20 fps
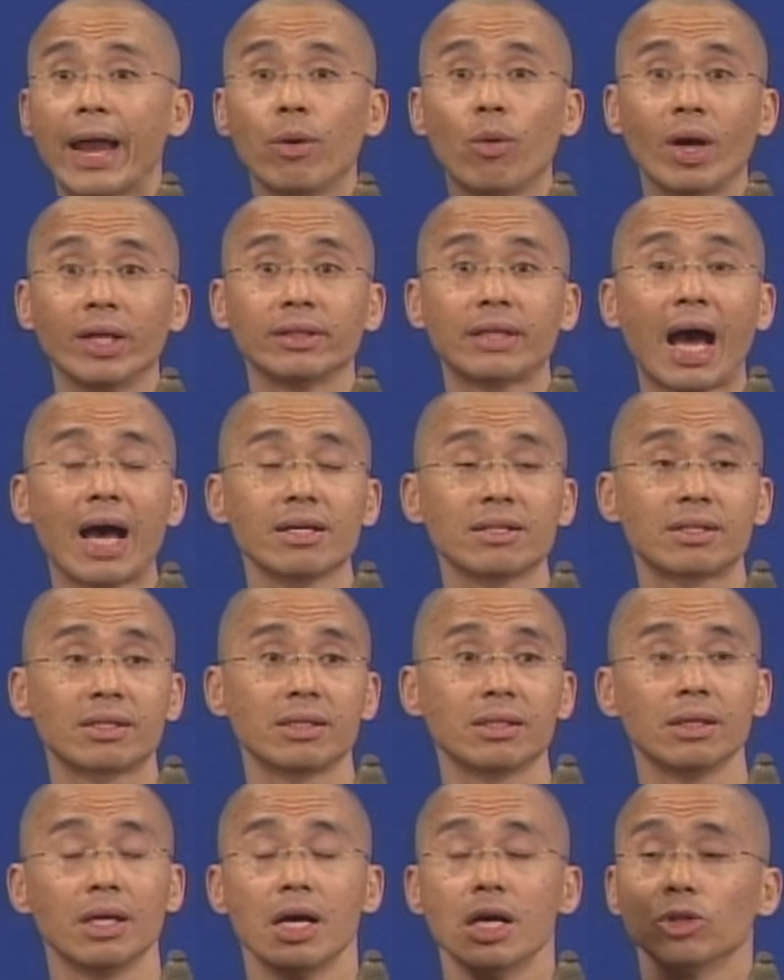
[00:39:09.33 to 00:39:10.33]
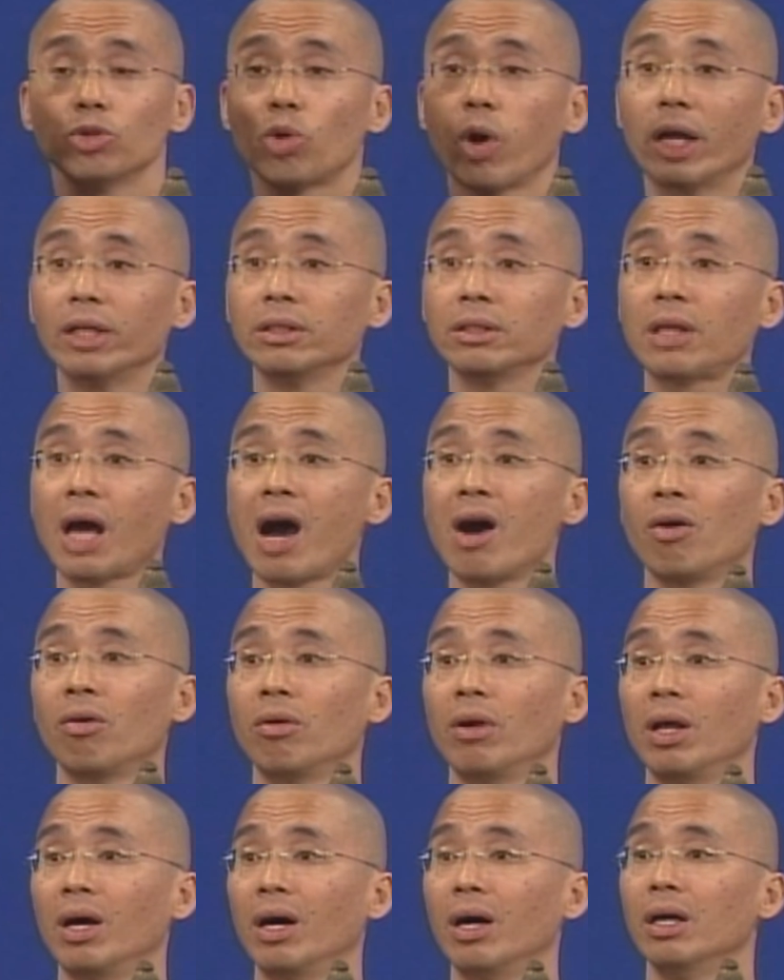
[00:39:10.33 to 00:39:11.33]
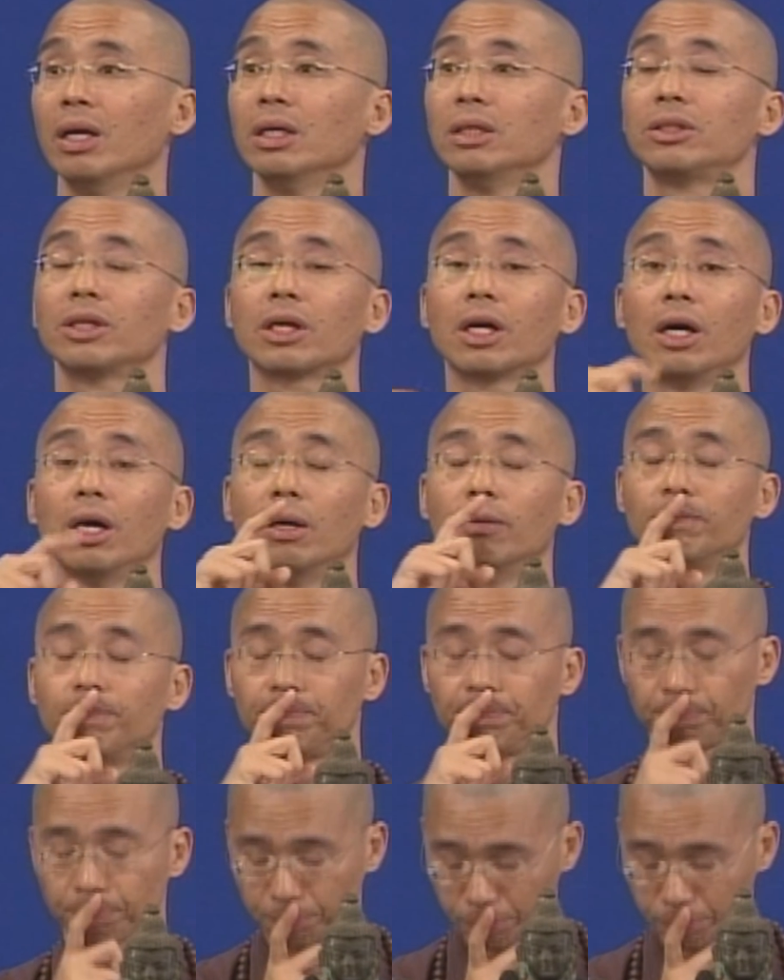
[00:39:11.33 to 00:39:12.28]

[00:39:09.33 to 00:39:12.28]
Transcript: 谭鸾大师传到了这个，